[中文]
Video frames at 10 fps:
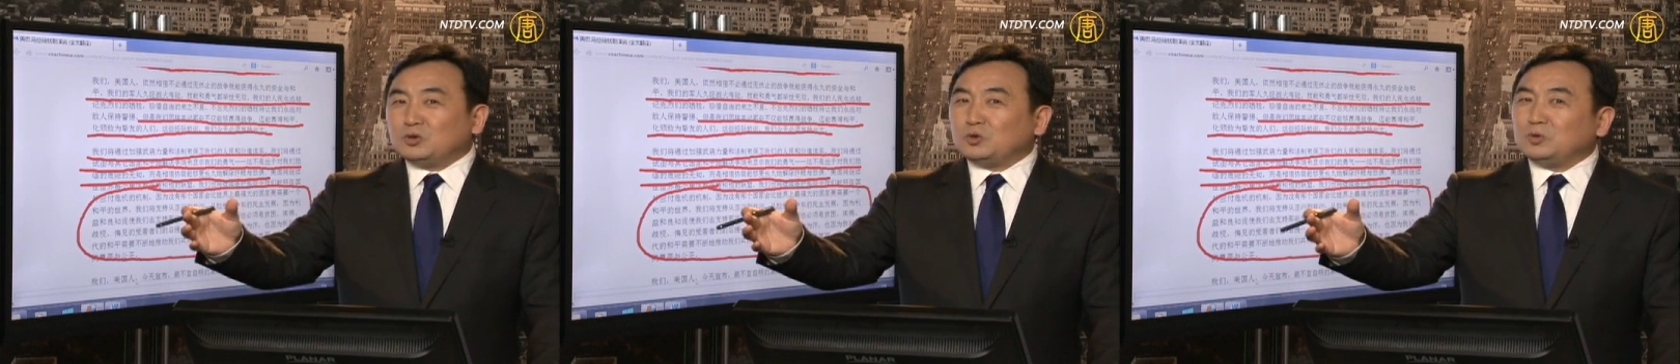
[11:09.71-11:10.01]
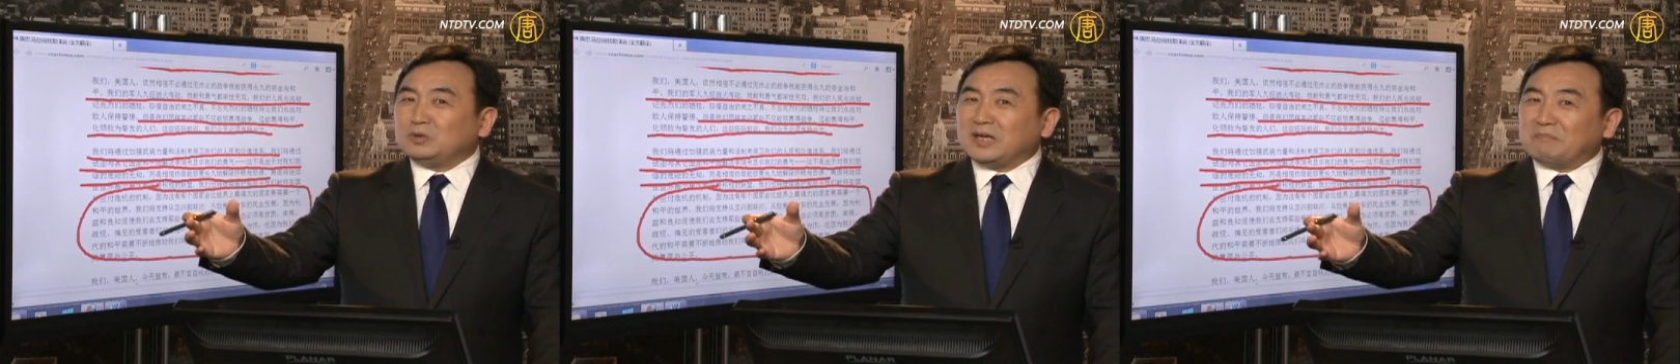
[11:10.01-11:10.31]

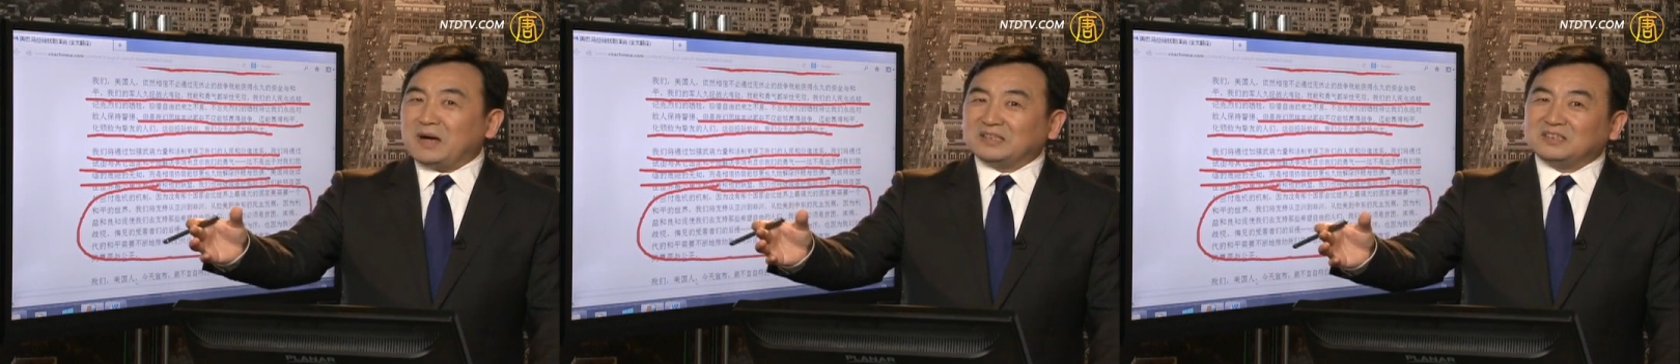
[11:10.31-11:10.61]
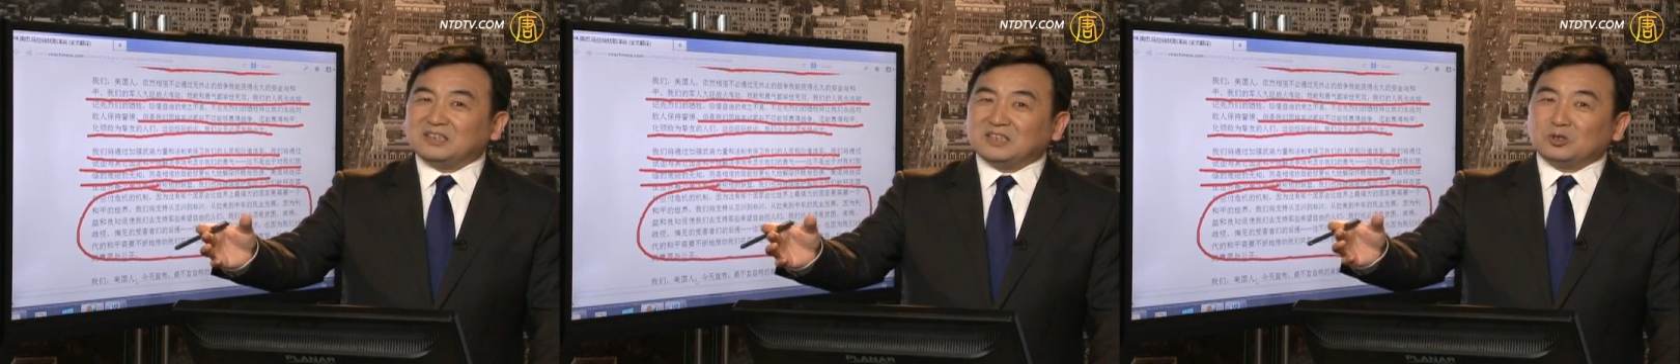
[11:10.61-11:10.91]
去想把
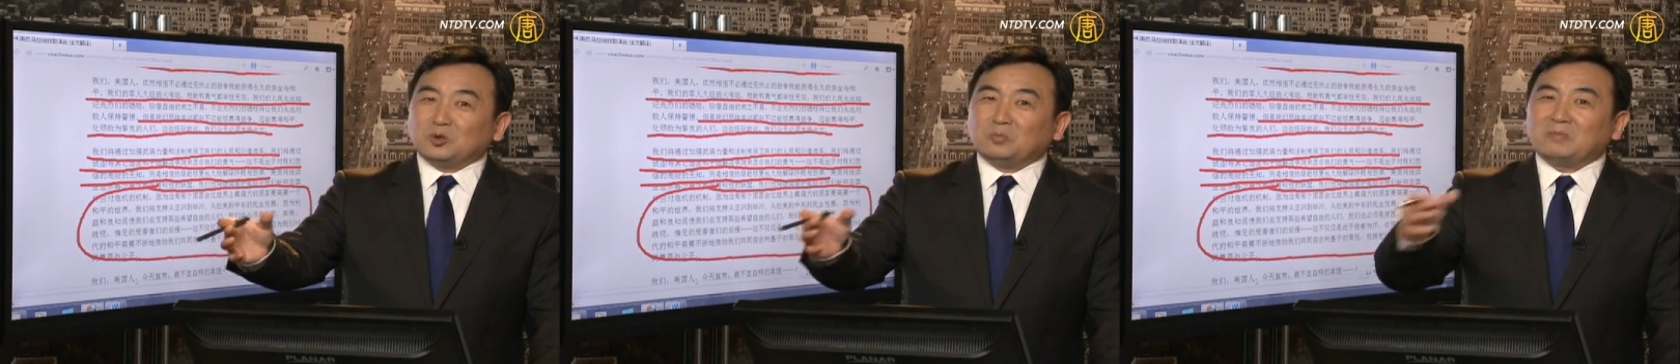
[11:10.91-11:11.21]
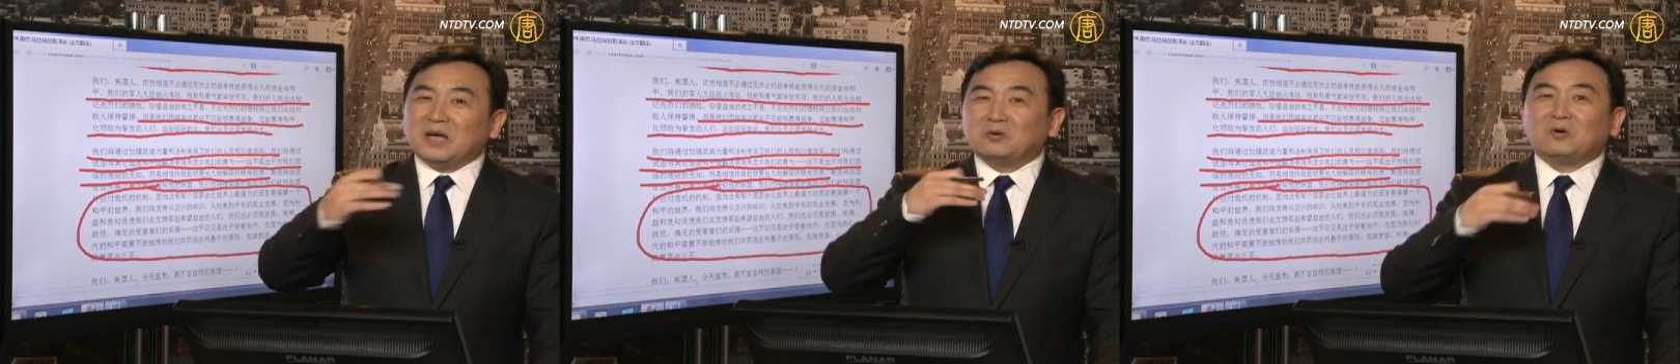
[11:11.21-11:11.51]
自己的同
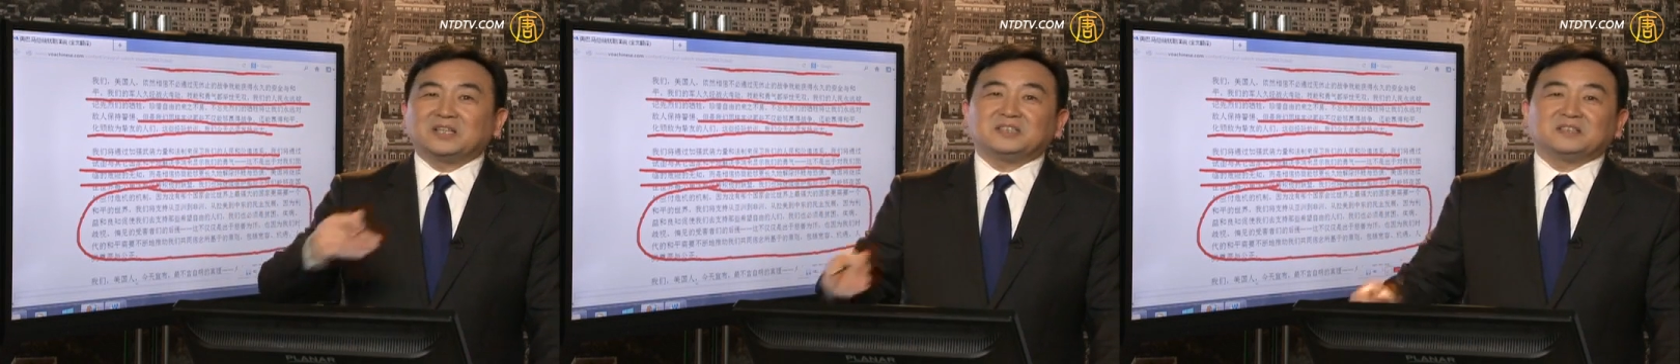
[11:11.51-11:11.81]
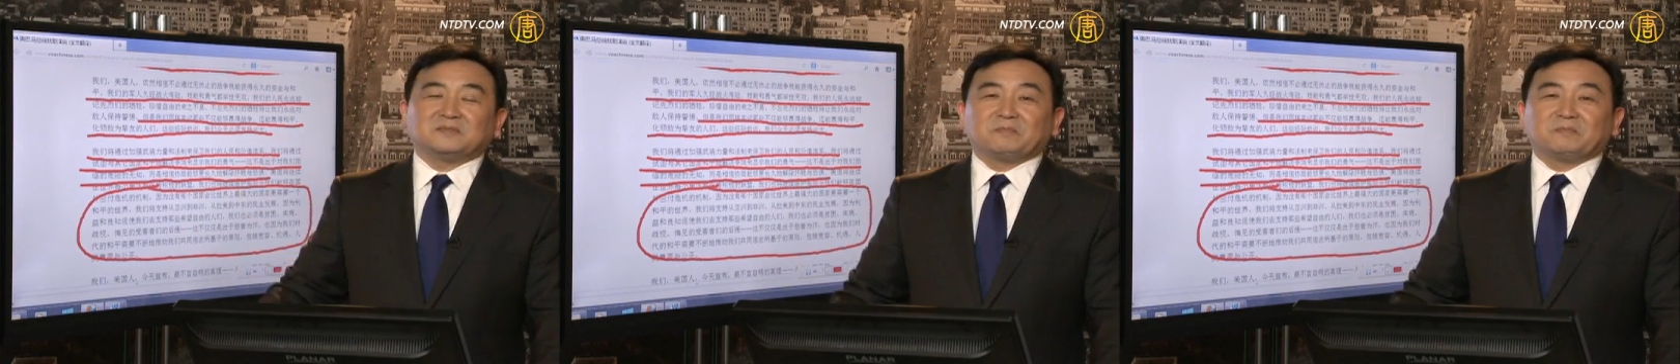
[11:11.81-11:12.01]
伴唤醒。